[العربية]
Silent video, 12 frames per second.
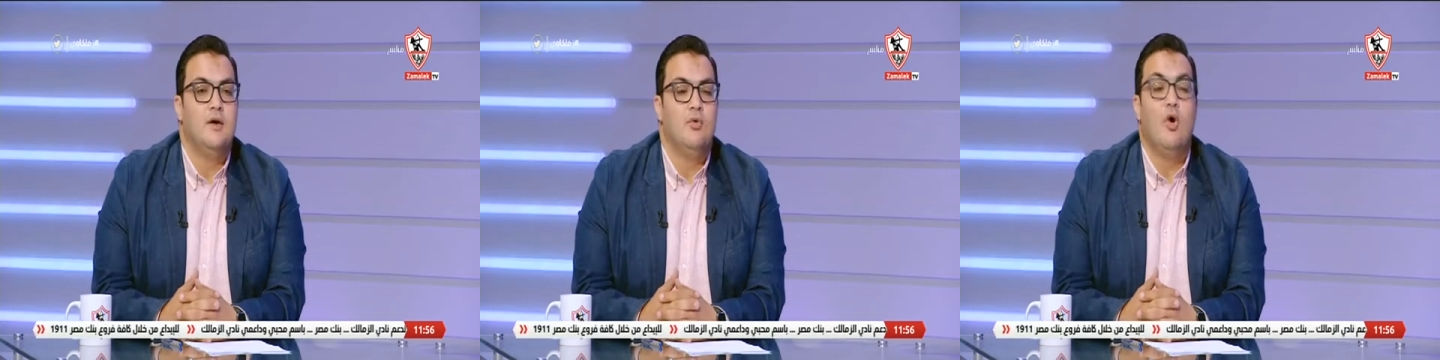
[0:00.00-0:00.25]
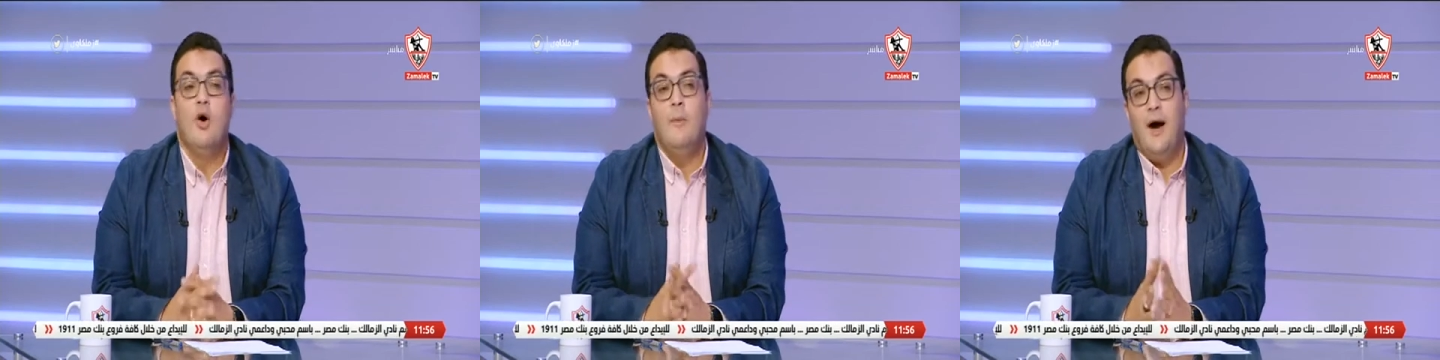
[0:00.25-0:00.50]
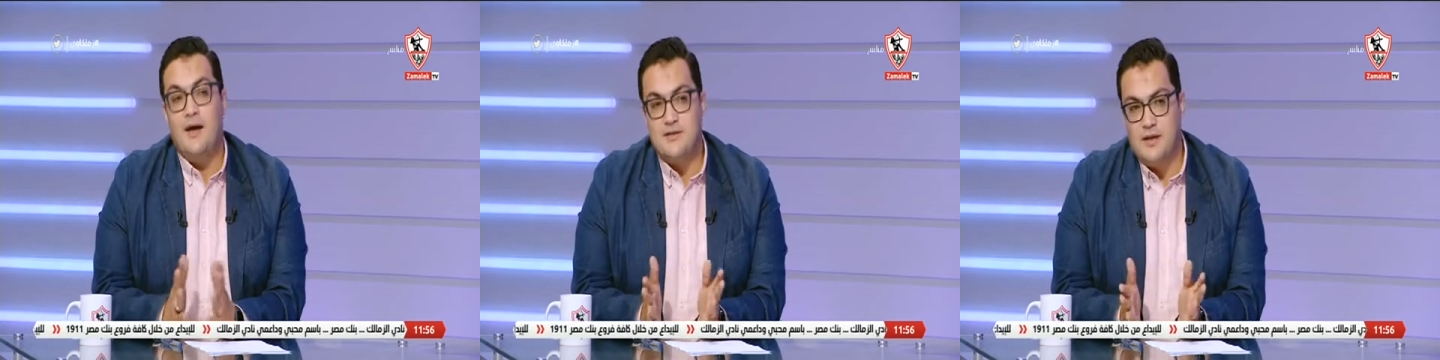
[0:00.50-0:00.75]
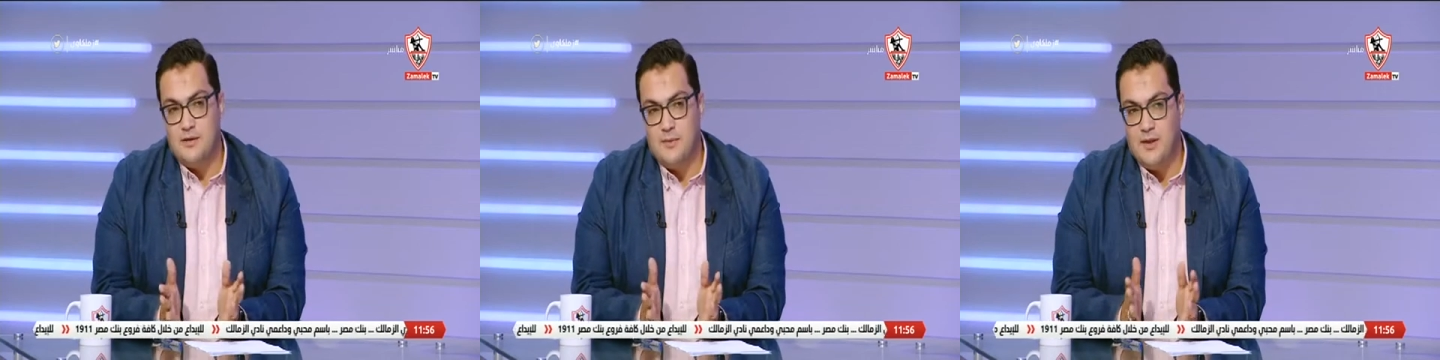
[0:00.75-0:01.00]
وهو ما
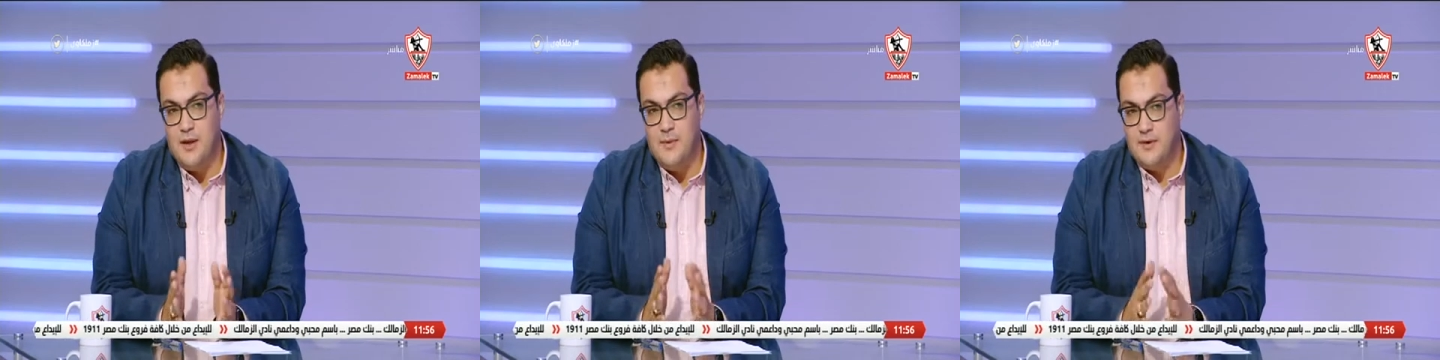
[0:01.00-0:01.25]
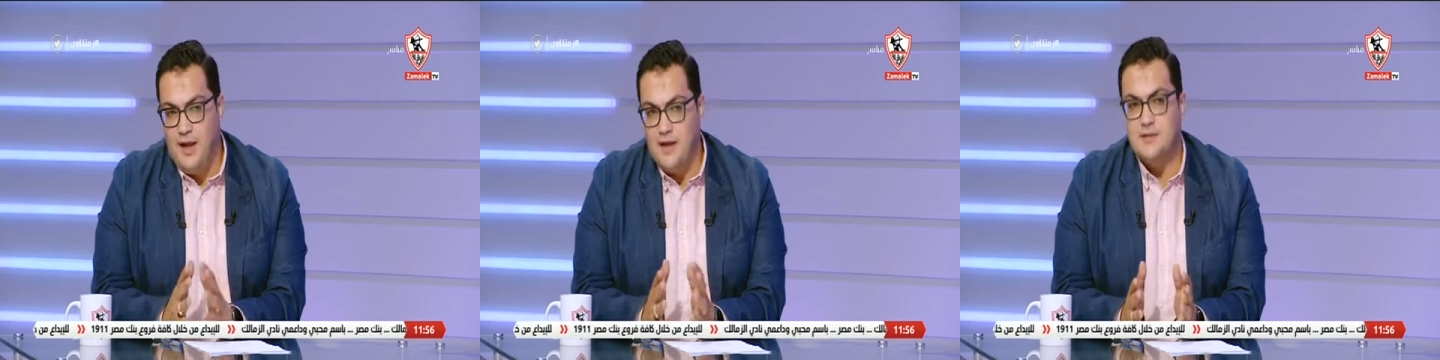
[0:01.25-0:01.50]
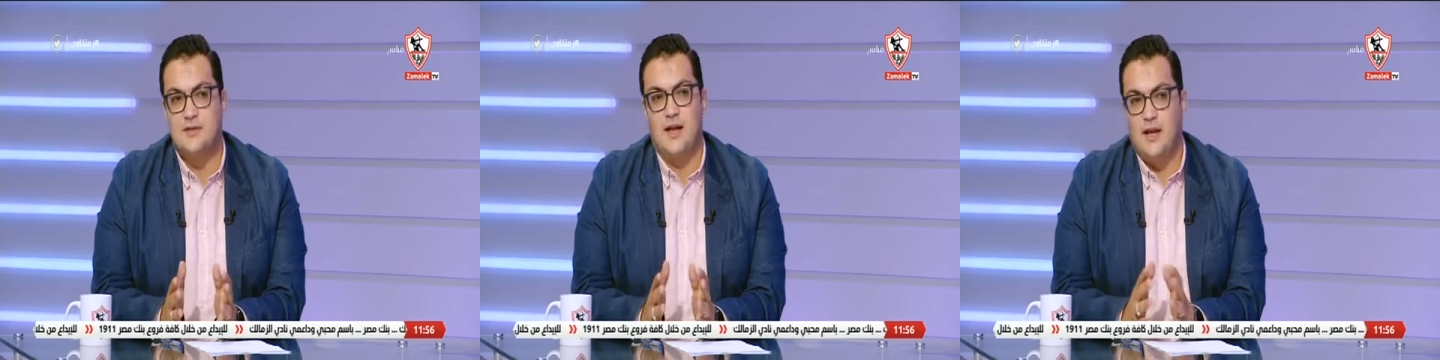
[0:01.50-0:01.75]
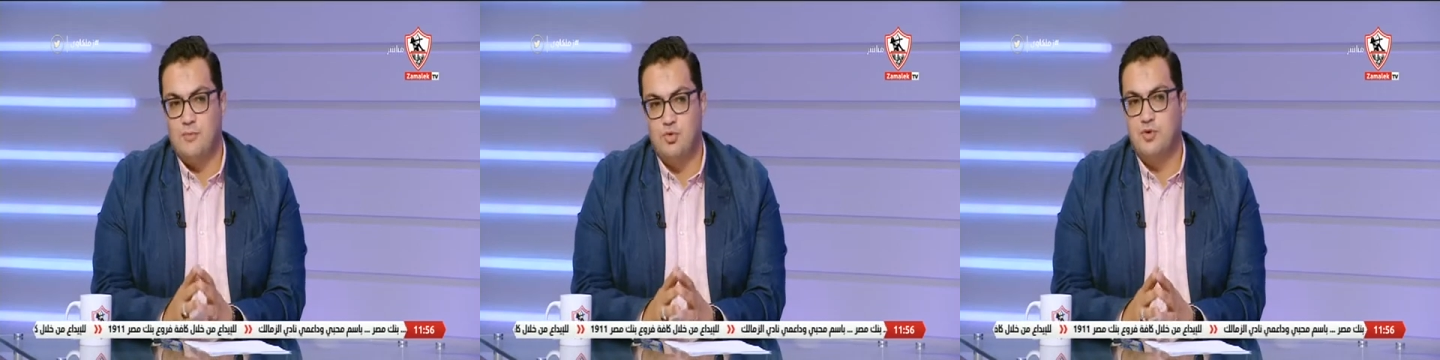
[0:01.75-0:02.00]
حصل ما لم يتحصل
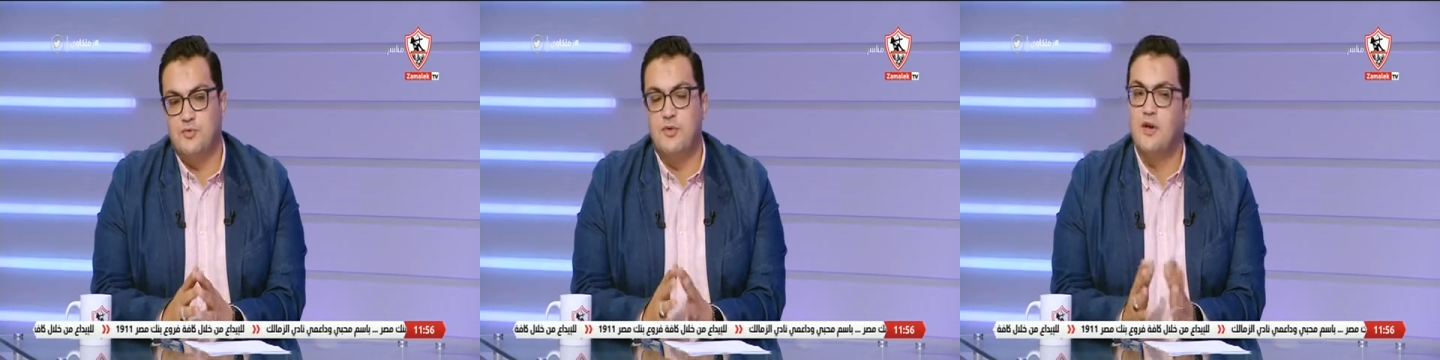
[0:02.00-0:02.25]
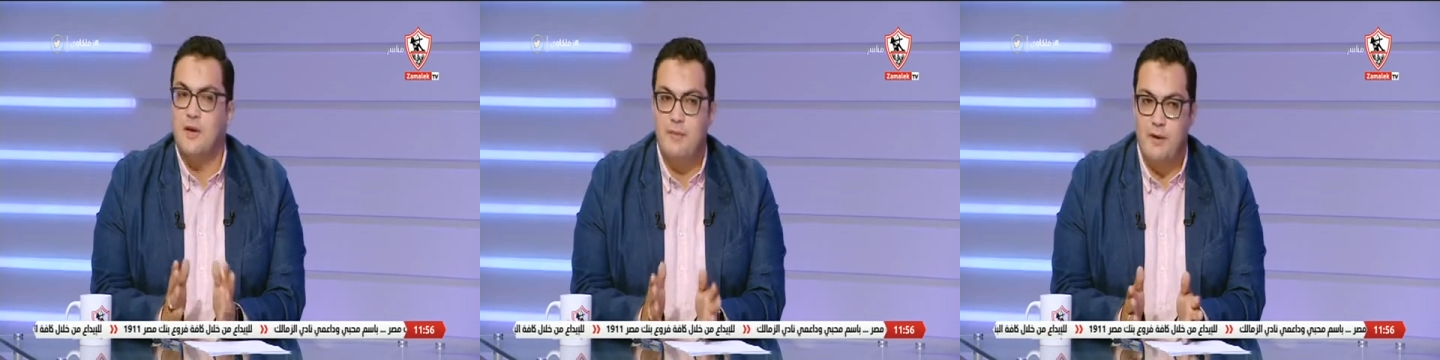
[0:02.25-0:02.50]
على بطولة افريقيا